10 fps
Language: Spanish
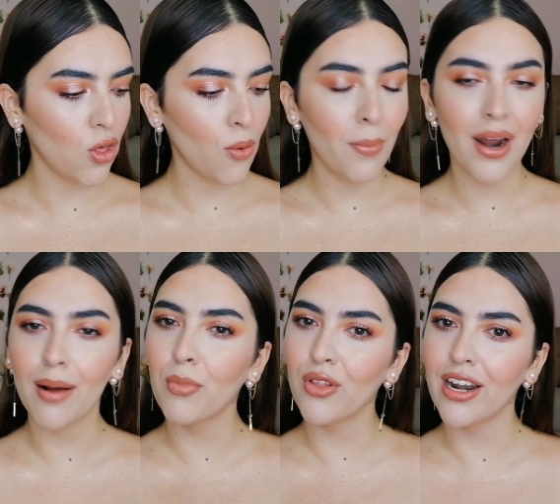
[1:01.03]
todo
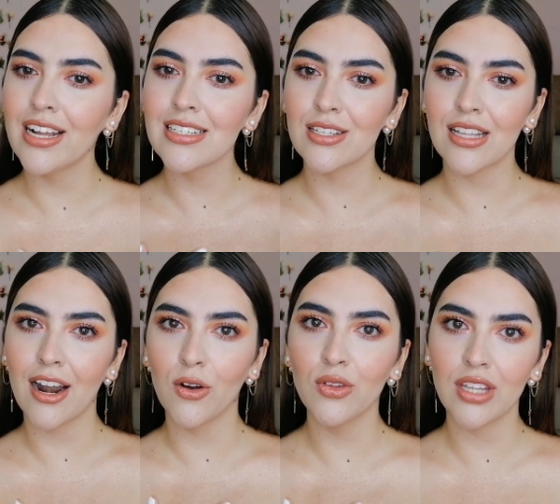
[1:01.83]
para poderles
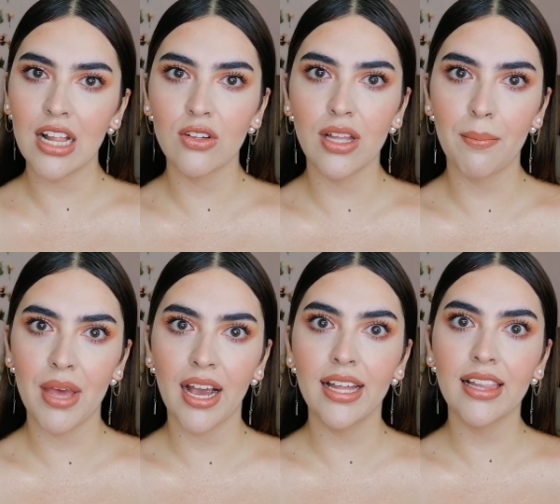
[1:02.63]
estar contando
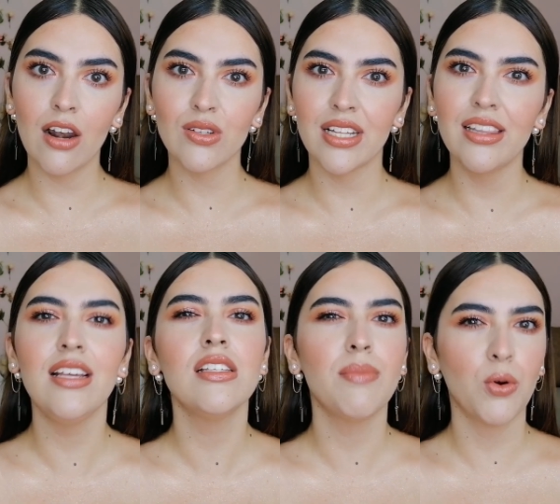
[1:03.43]
también qué tal lo
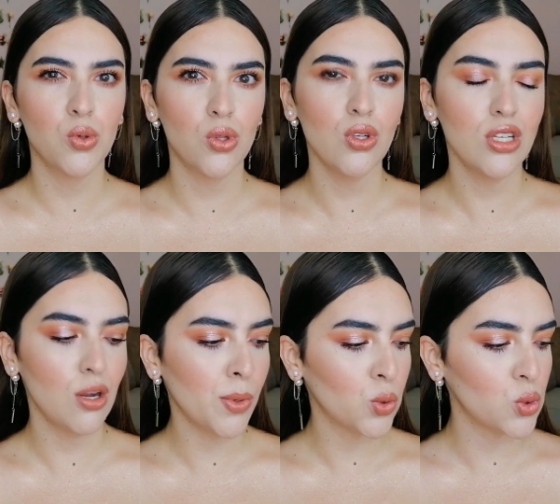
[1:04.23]
sentí, si me gustó, si
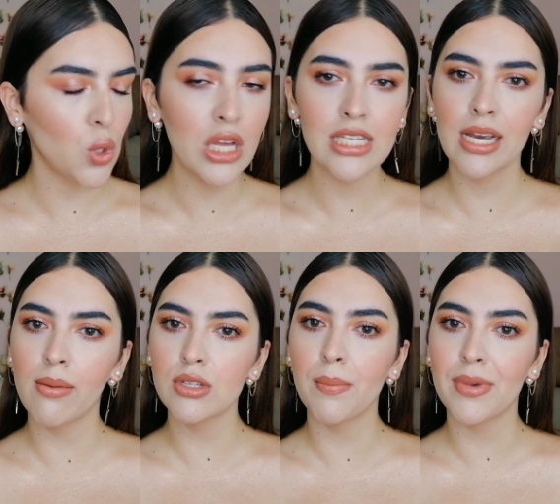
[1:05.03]
no me gustó, así que
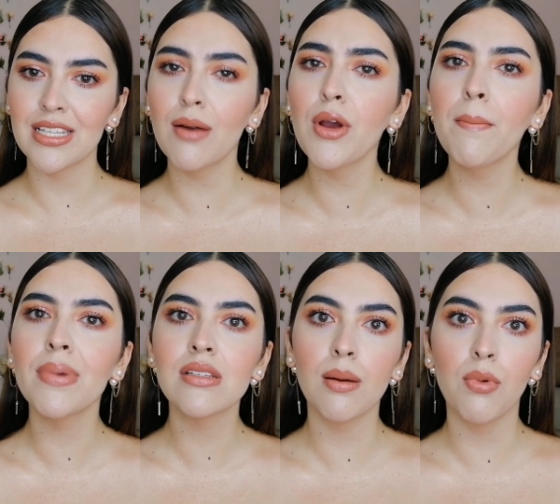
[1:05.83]
vamos a empezar. Voy a
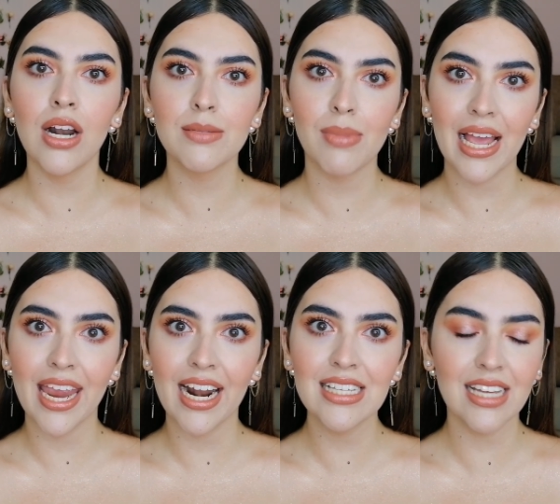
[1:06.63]
empezar por las
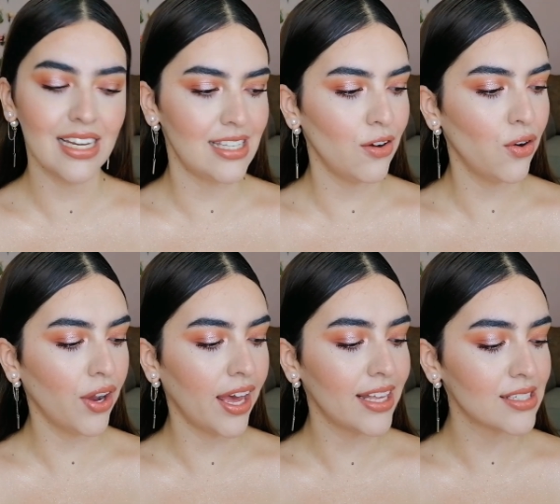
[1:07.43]
playeras, que les
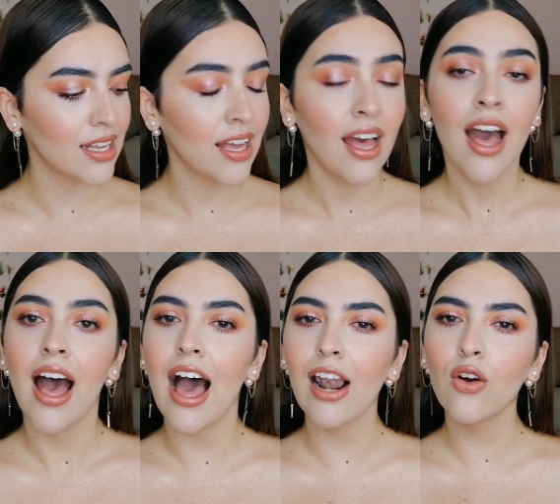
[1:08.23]
digo que es
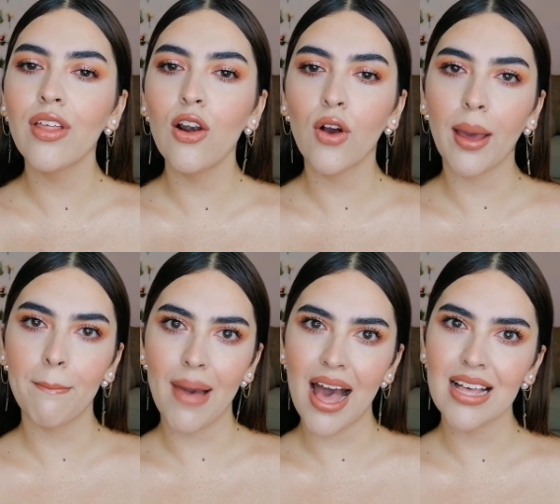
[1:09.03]
algo de lo que
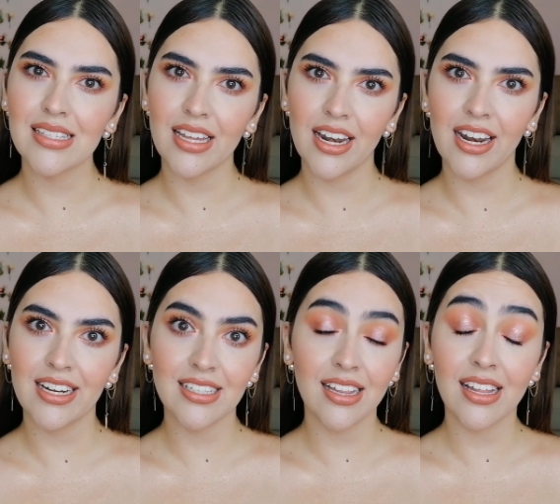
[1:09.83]
más tienen
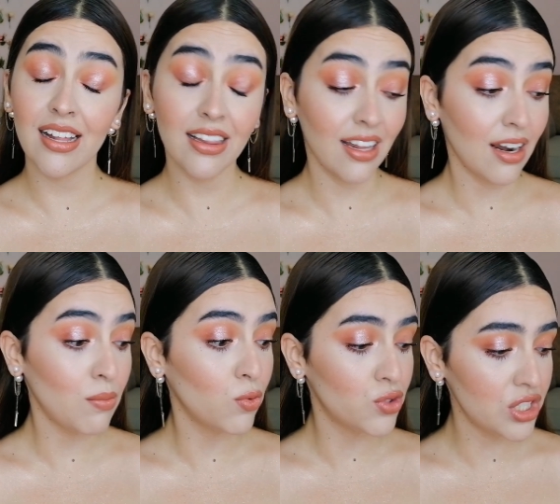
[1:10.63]
en esta tienda. Tienen
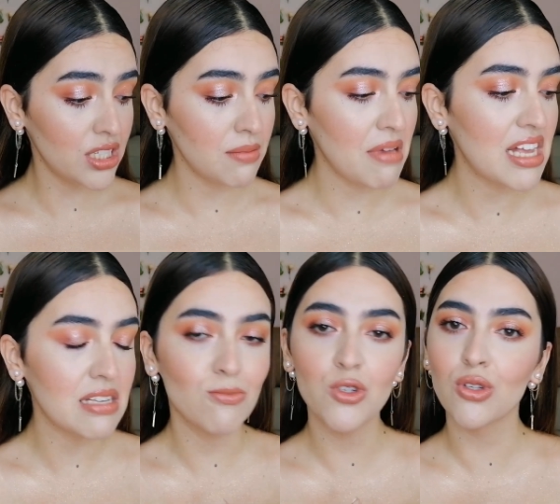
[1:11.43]
muchísimas,
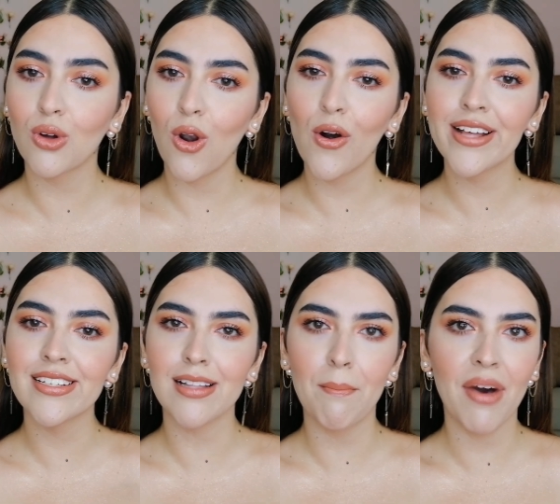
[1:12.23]
de muchos
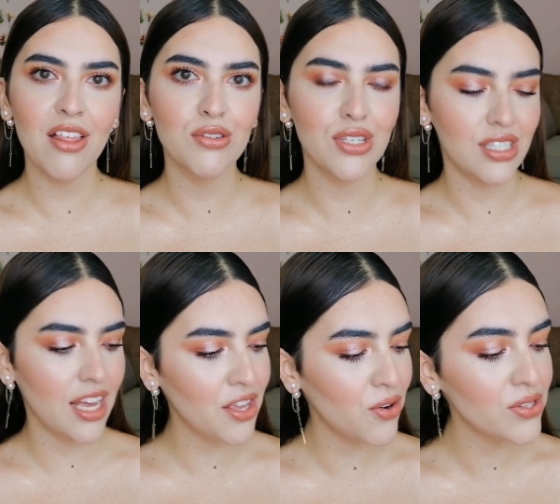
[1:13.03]
colores, estampados,
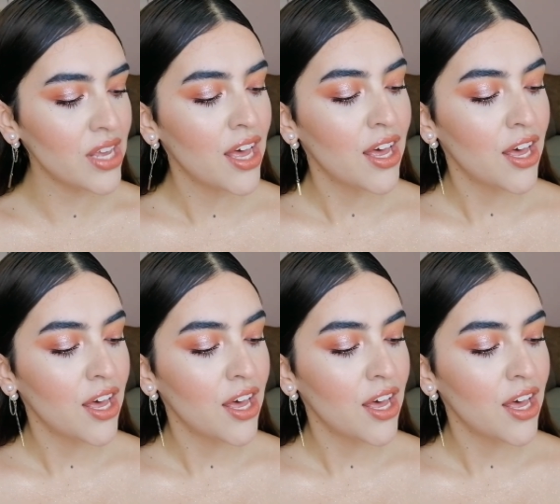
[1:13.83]
diseños.